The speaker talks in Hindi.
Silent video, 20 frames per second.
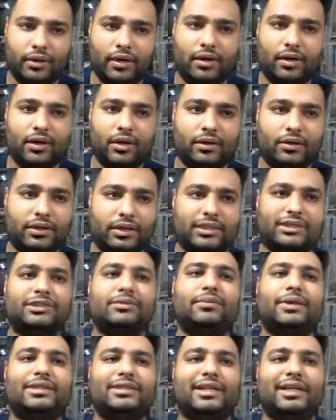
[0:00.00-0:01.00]

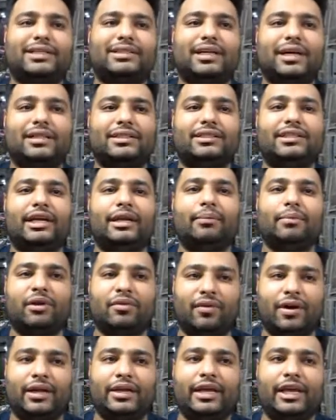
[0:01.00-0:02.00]
कस्टमर्स के साथ से
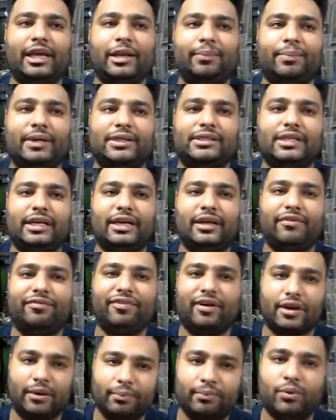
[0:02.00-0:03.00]
भगवान की कृपा से
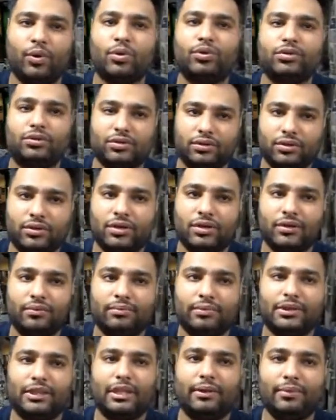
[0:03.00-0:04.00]
फर्म बहुत
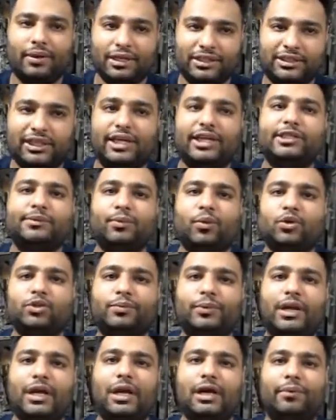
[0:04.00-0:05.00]
मतलब अच्छा रिस्पॉन्स
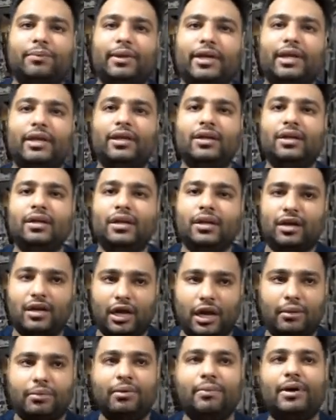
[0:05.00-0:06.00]
मिला हमें
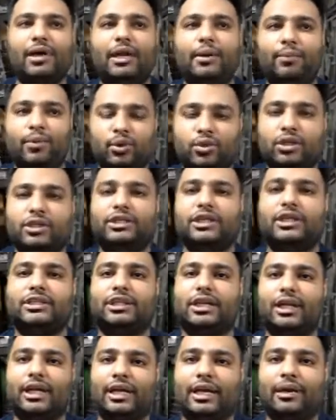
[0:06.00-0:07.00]
काम हमारा बहुत अच्छा
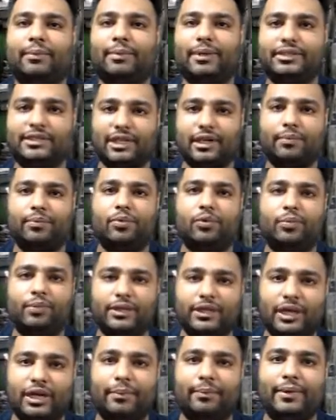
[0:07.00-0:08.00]
चला यहाँ पे ज़ीरकपुर
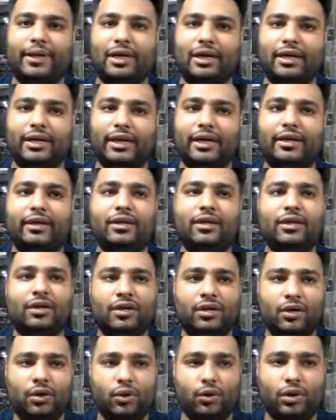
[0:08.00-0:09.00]
पंजाब में आके
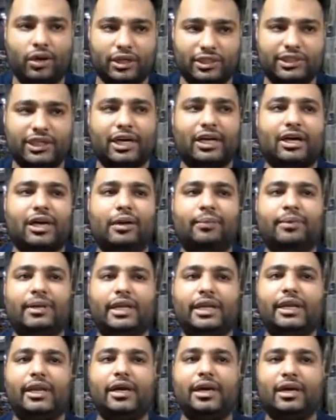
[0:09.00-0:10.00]
और अच्छा काम
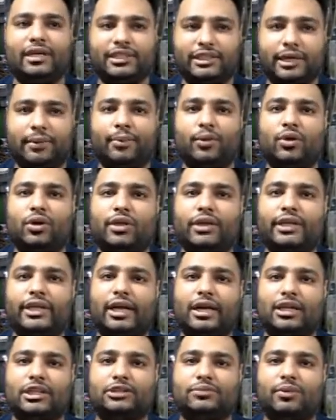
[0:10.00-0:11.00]
किया अच्छा प्रोडक्ट
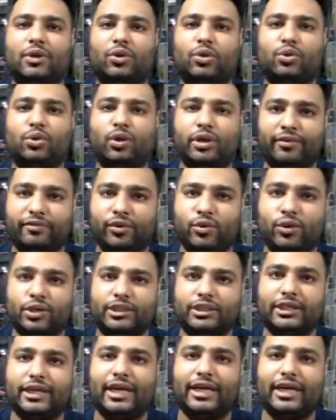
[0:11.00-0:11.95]
दिया कस्टमर को तो रिव्यू अच्छे